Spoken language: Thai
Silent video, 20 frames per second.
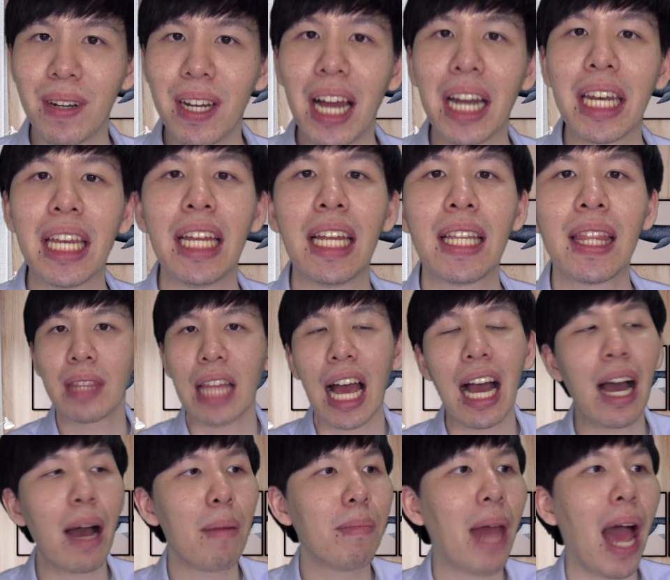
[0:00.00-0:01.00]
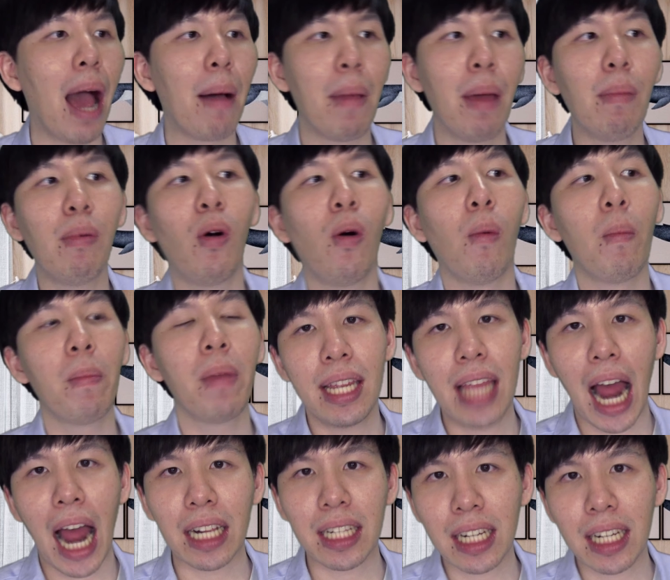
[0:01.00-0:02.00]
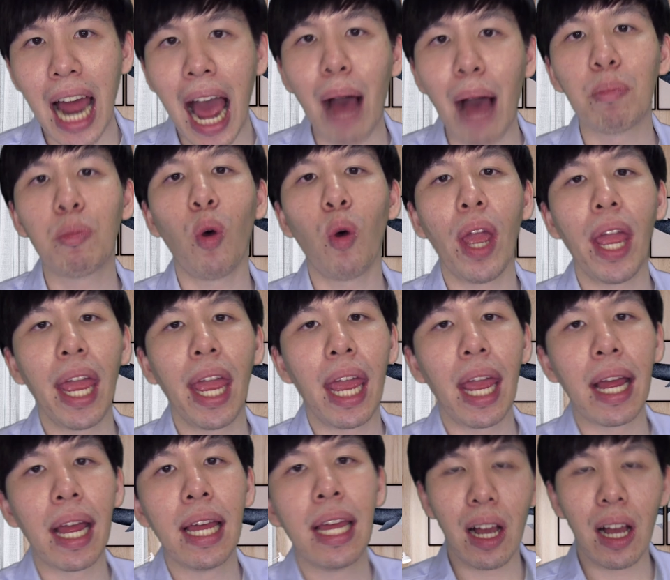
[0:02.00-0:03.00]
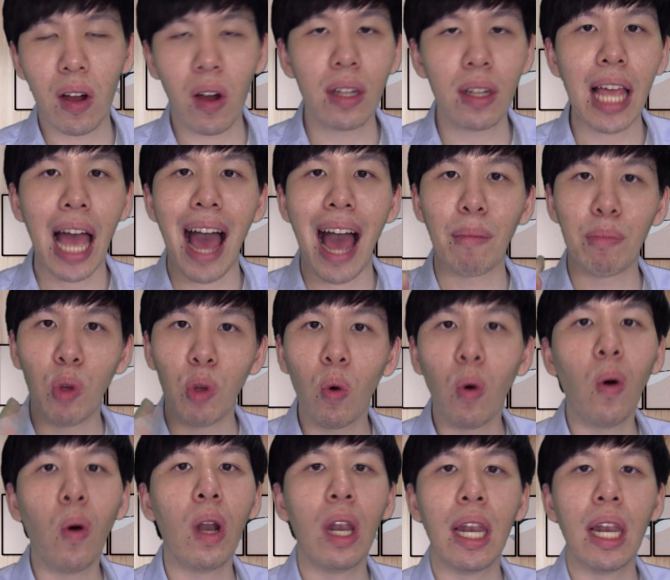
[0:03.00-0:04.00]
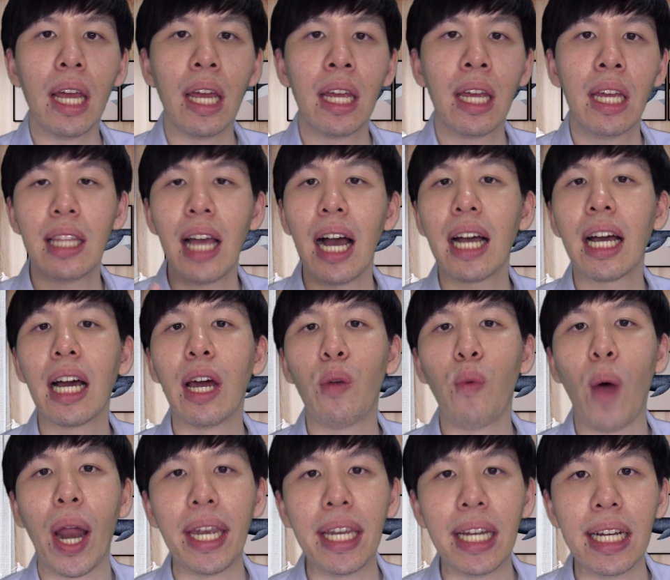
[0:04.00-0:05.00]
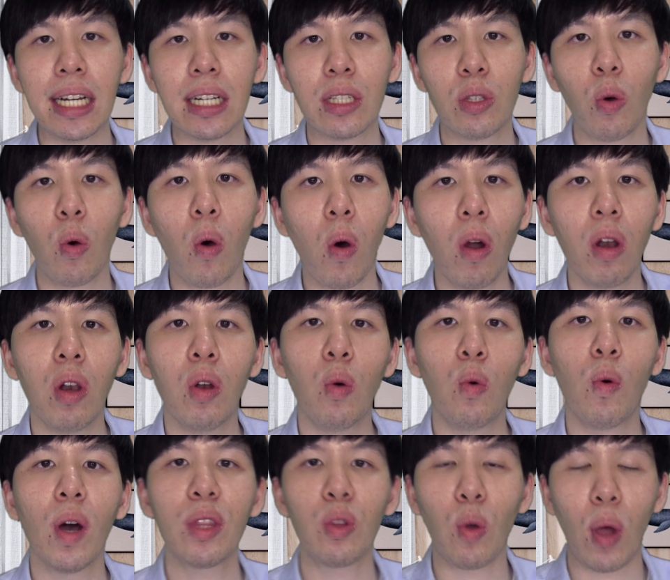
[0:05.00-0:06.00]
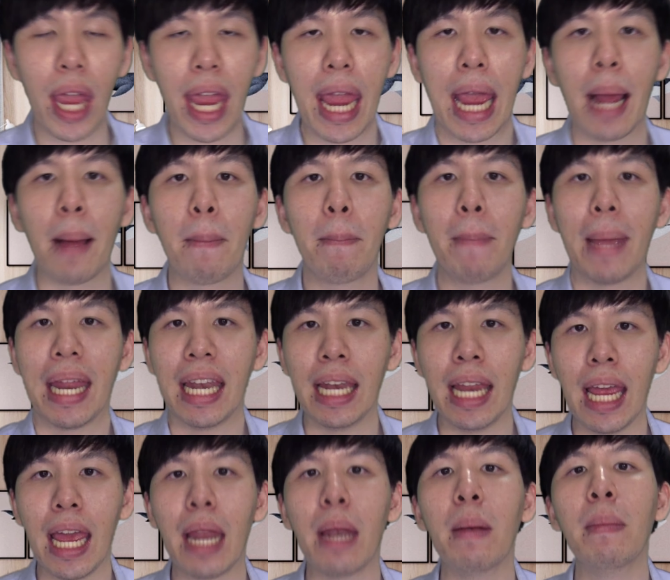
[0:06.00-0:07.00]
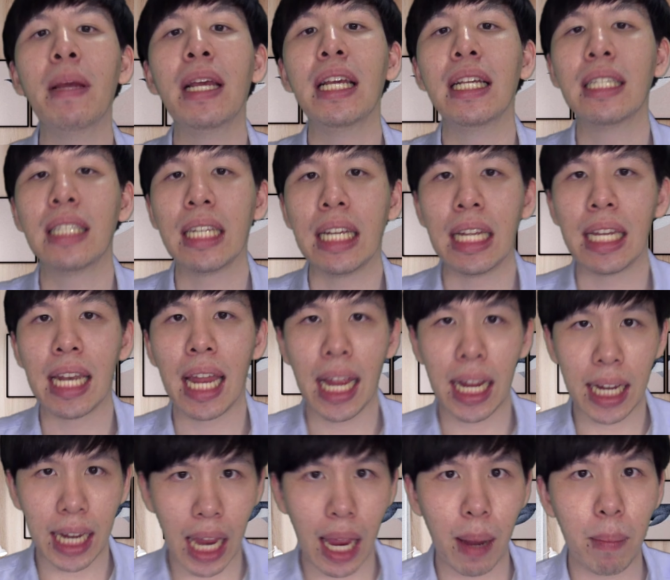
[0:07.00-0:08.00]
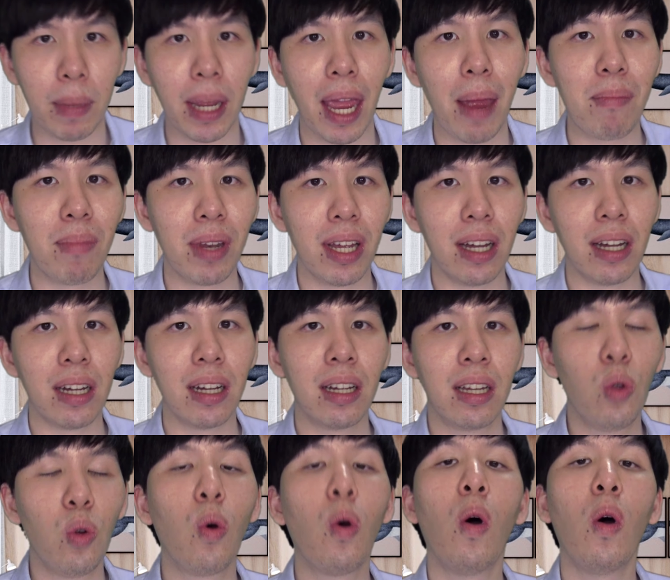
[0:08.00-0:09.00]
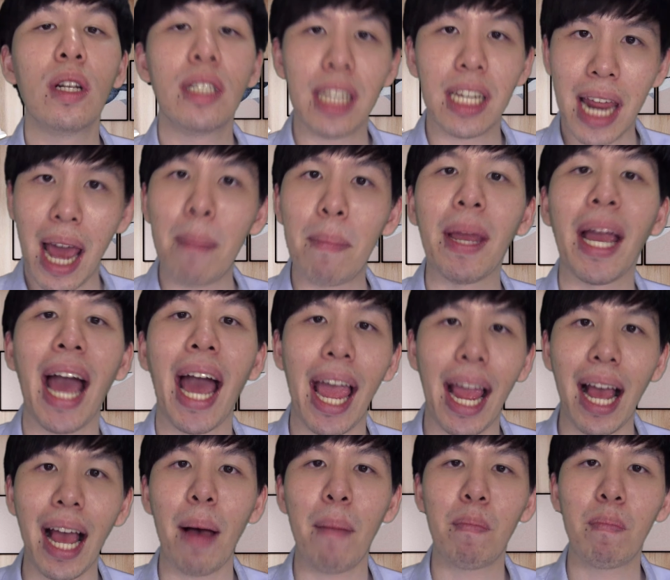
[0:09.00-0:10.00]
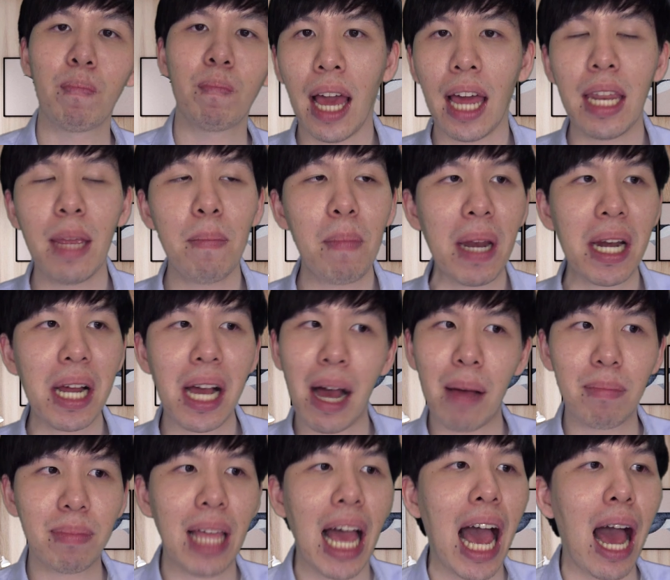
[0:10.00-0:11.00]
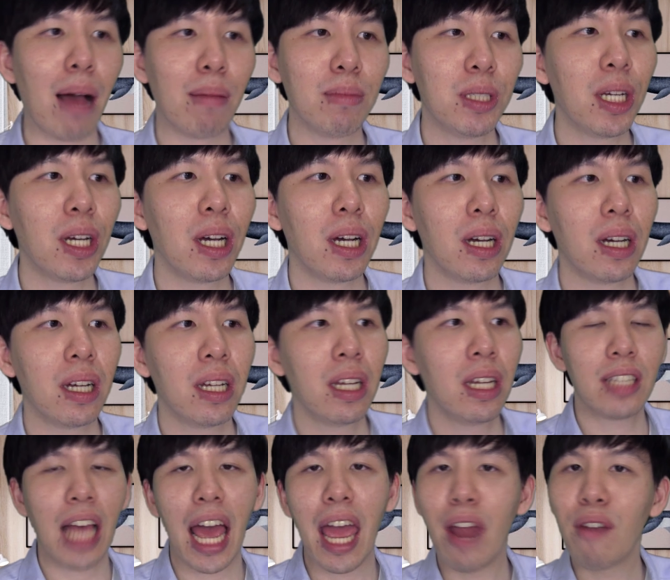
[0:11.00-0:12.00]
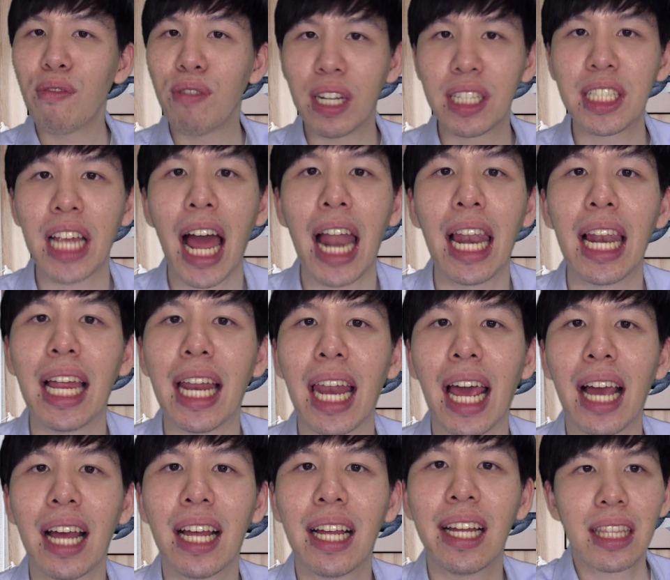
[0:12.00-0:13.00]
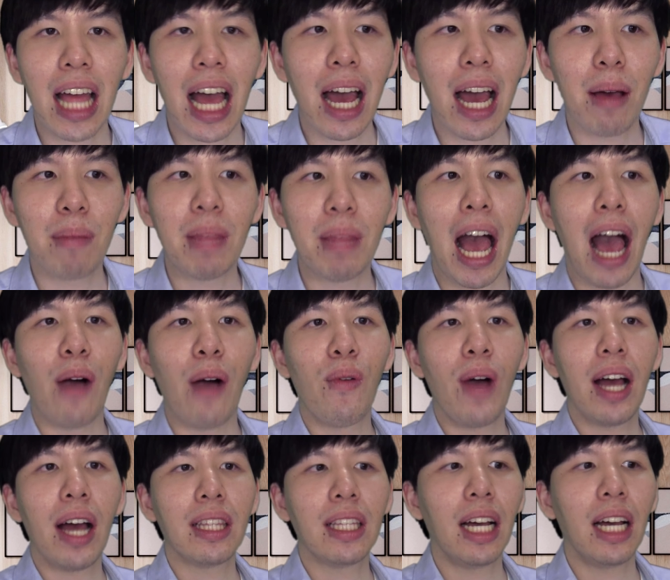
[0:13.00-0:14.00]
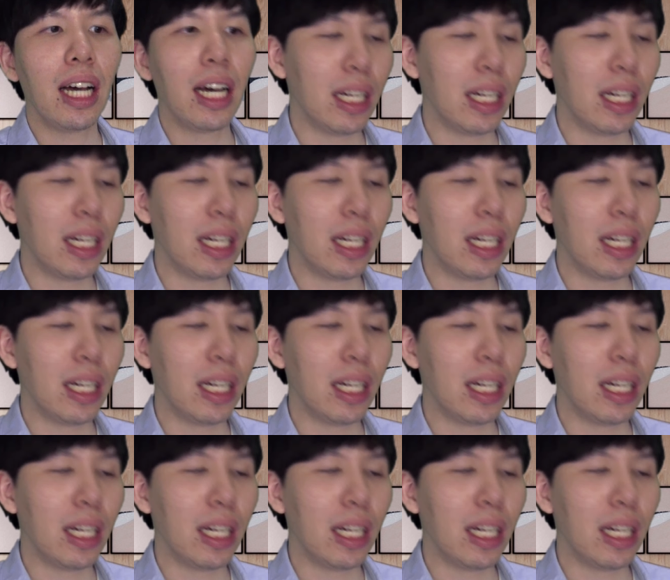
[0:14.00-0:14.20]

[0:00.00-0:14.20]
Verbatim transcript: เรื่องนี้ตั้งคำถามให้ผม อยากจะถามตัวเองแล้วก็ถามทุกคนเลย ถ้าเกิดวันหนึ่งทุกคนรู้ว่าตัวเองเป็น NPC ในเกมเกมหนึ่งทุกคนจะทำยังไงครับอันนี้เป็นคำถามเชิง science fiction เลยนะตั้งคำถามว่าถ้าเกิ